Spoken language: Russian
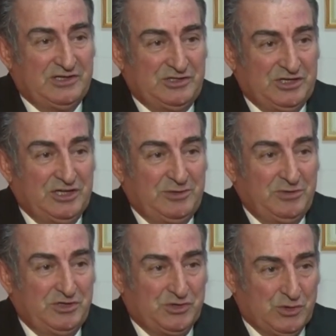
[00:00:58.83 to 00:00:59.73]

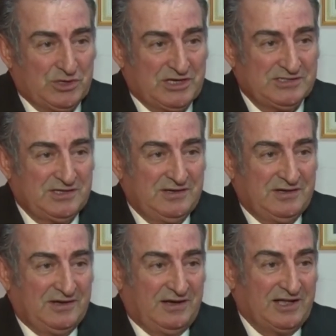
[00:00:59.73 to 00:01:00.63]
делаем еще раз
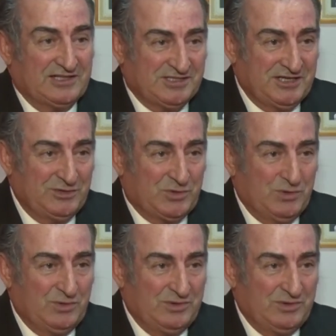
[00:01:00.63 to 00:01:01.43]
оценку